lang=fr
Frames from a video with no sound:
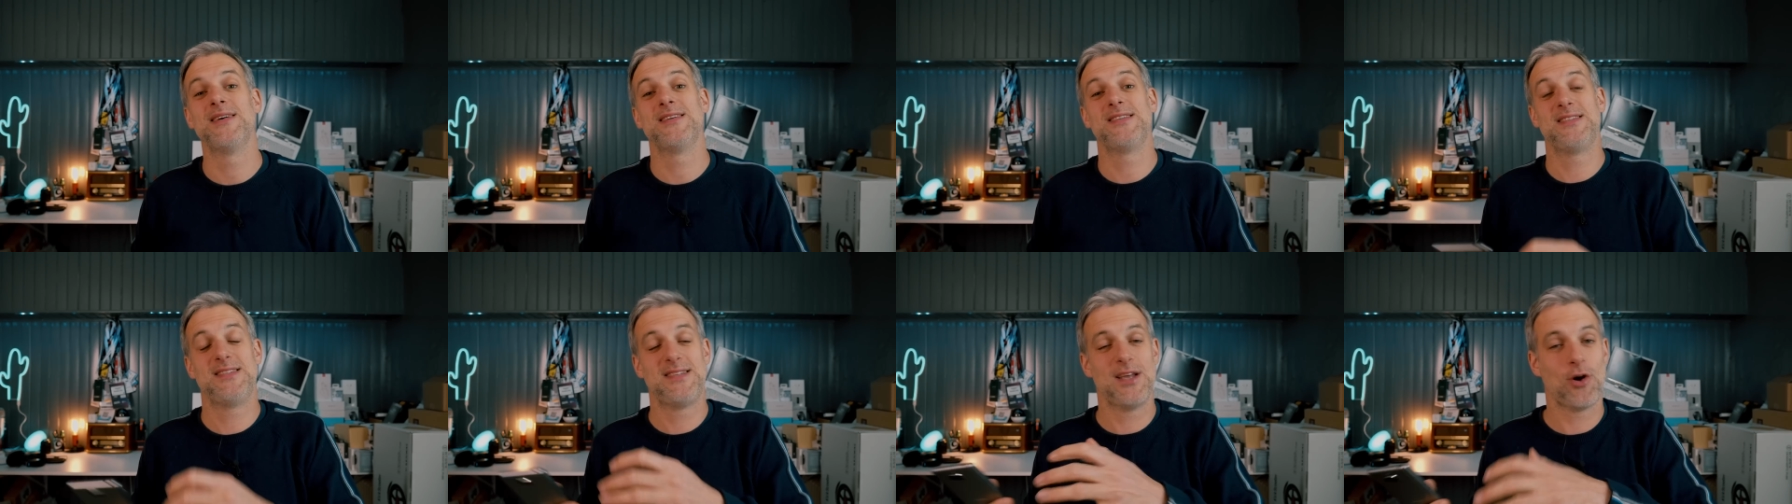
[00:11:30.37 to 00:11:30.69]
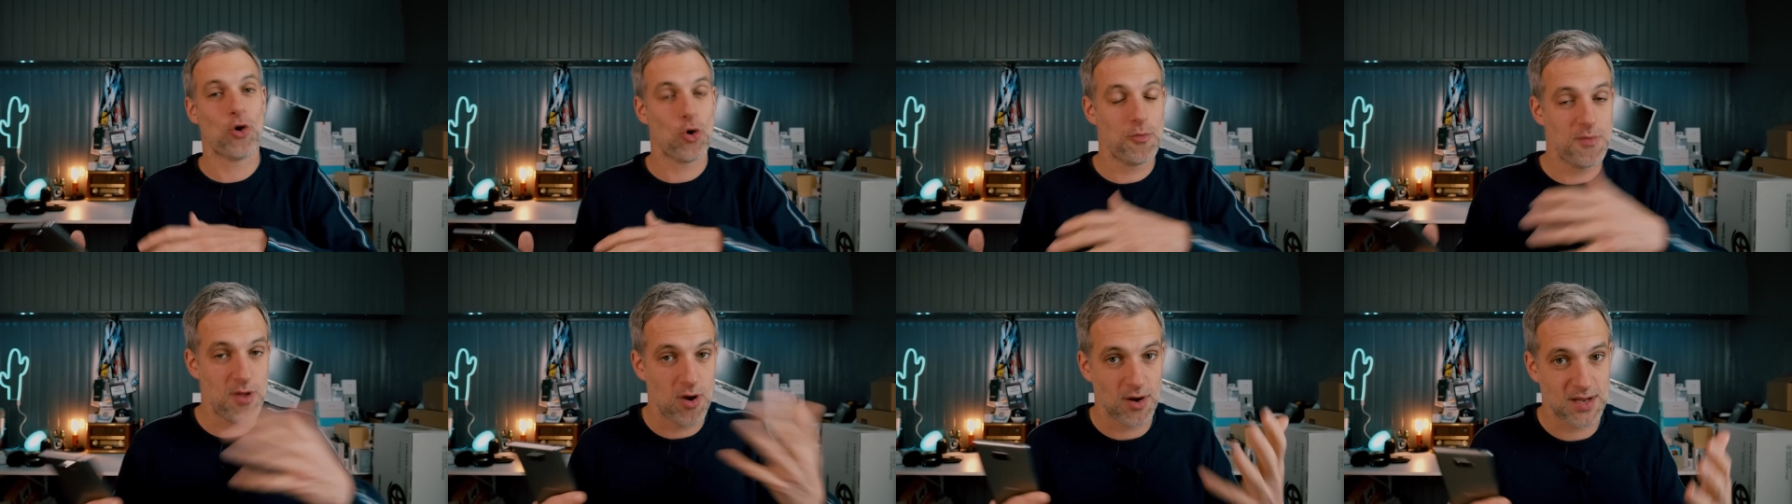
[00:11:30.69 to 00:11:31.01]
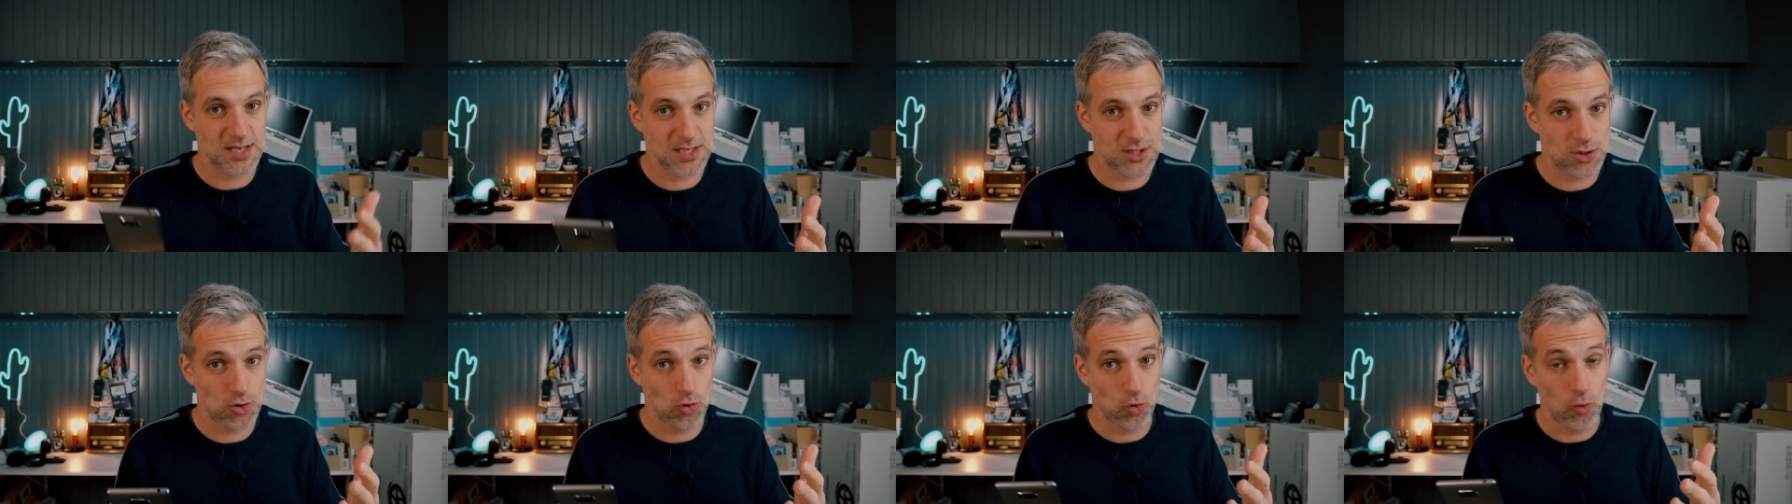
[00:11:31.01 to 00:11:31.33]
s'est remis en
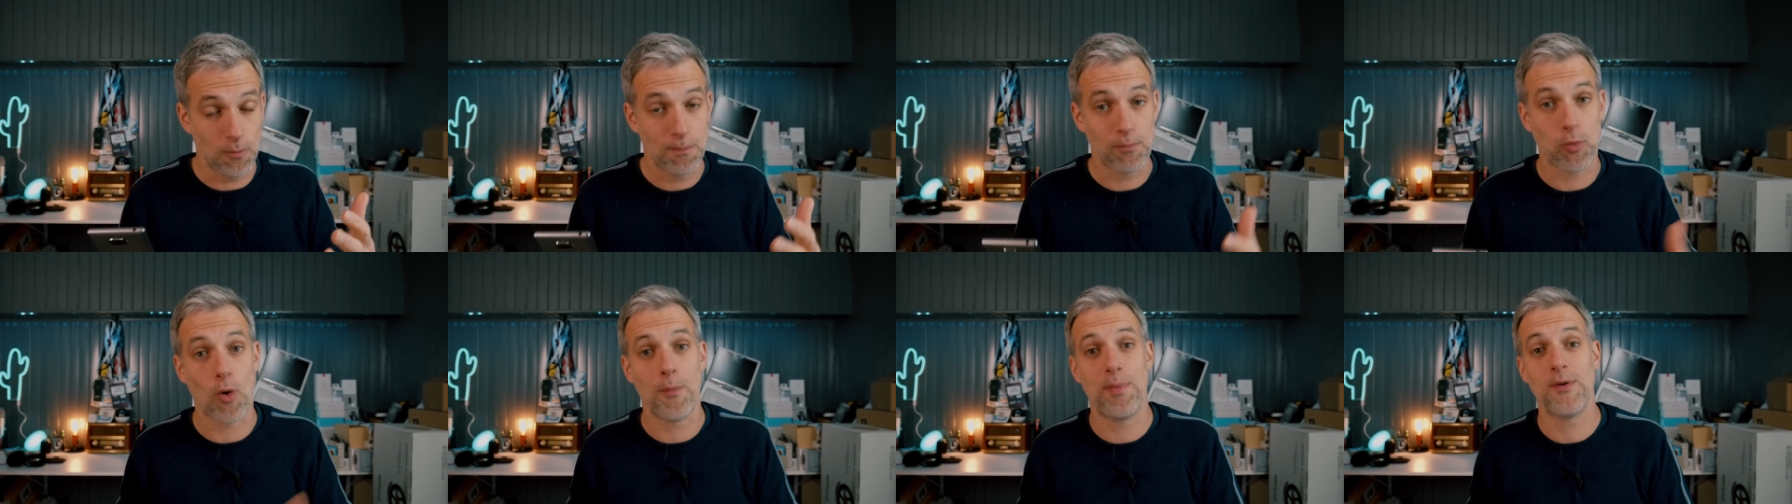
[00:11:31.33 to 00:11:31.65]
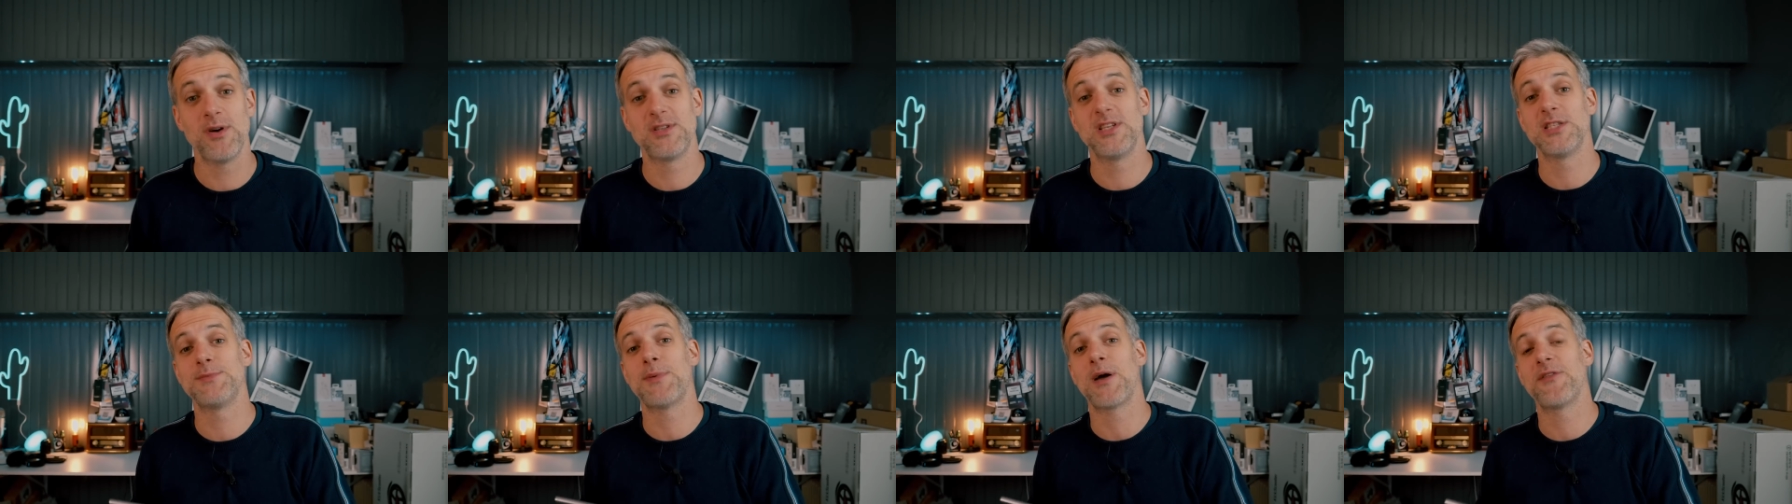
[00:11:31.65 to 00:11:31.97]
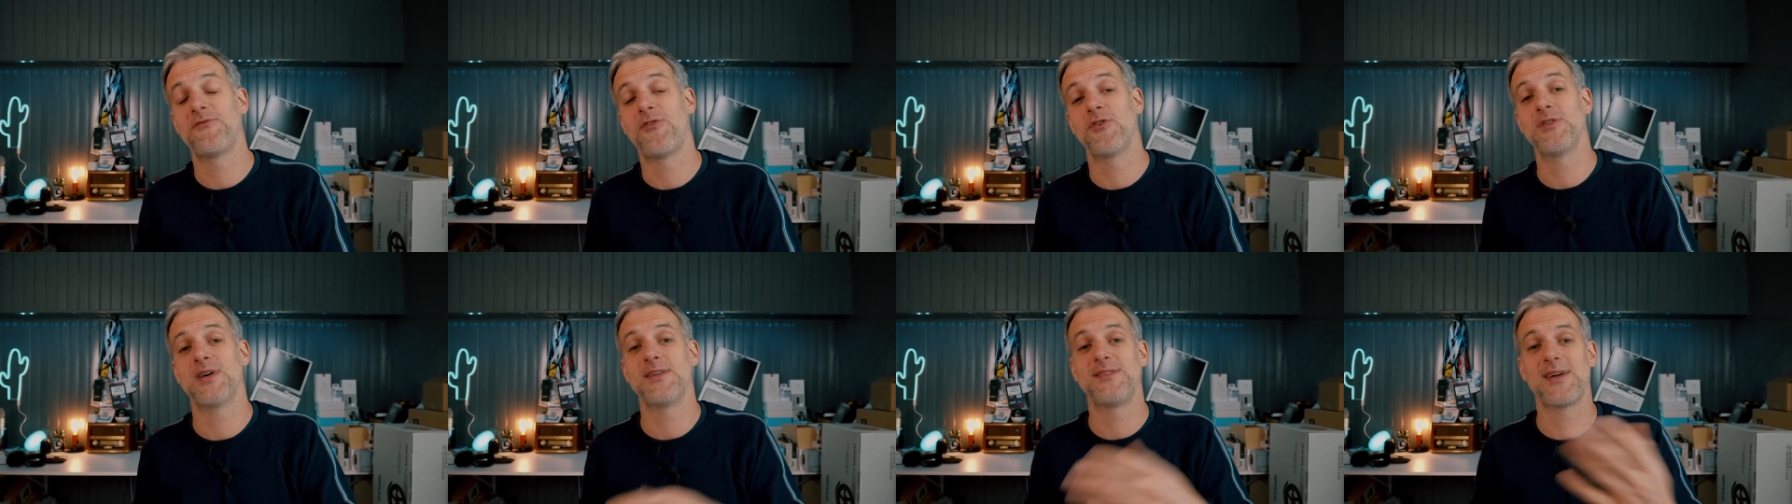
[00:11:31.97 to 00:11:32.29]
question, propose des
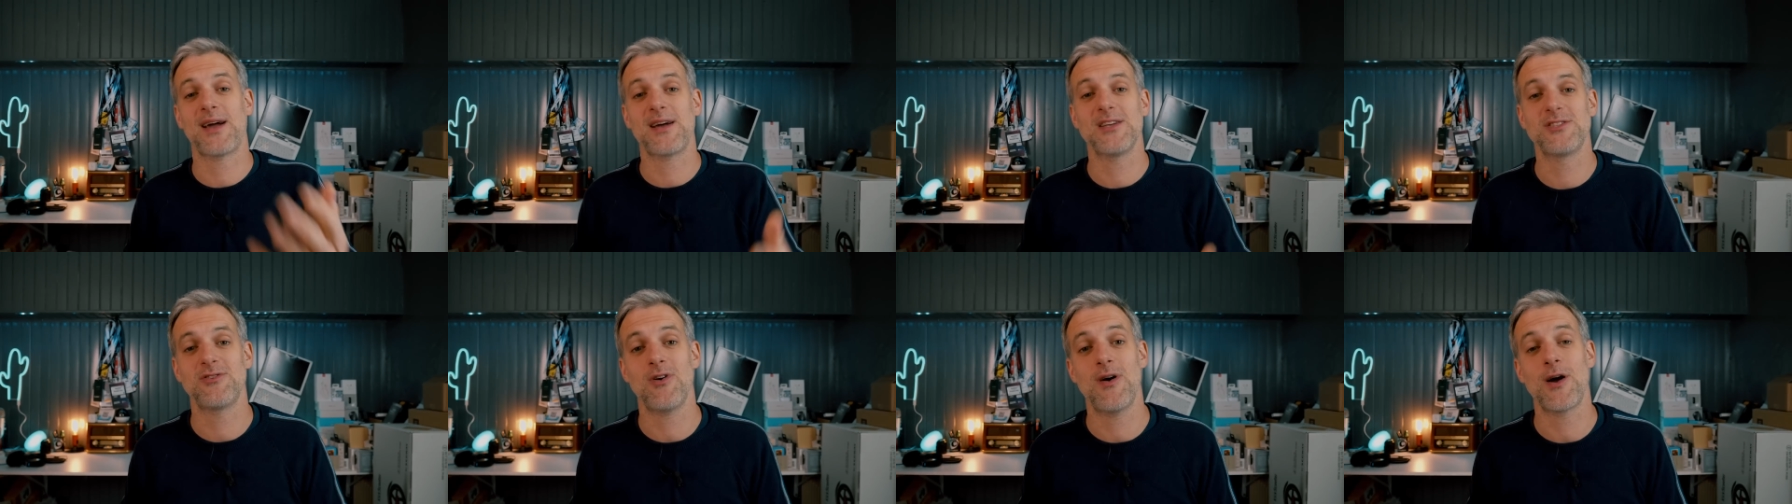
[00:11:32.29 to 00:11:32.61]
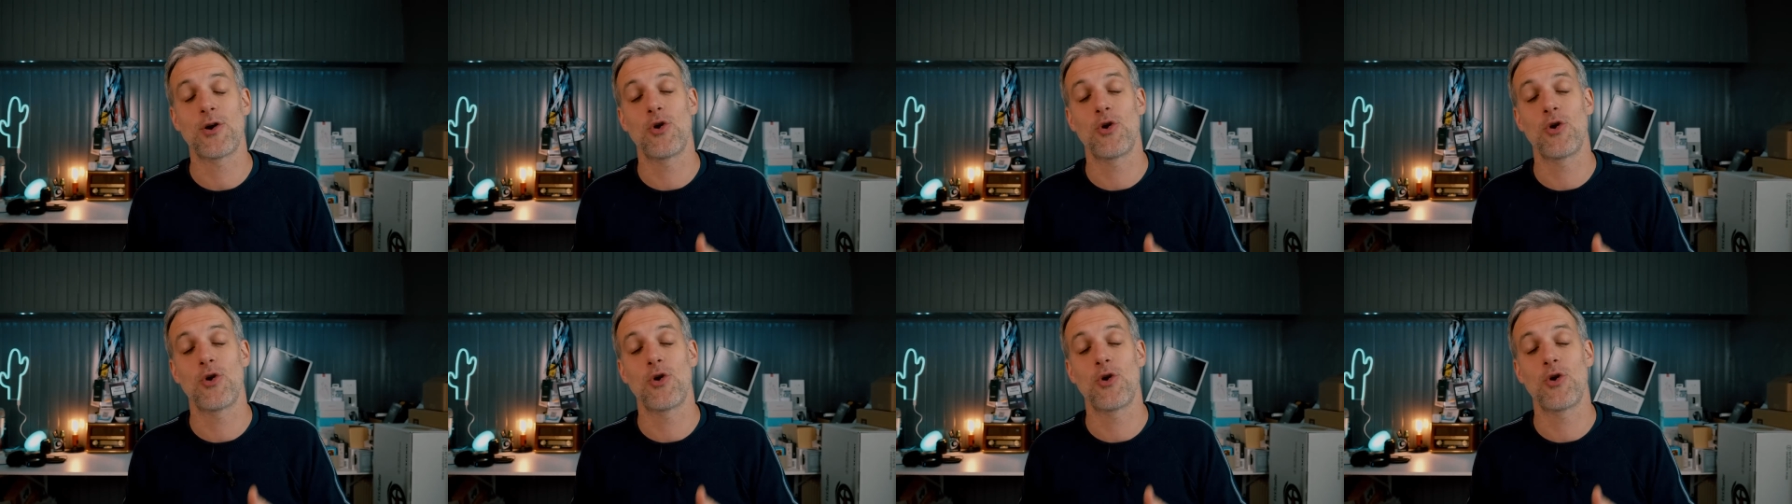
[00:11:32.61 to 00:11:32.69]
smartphones intéressants.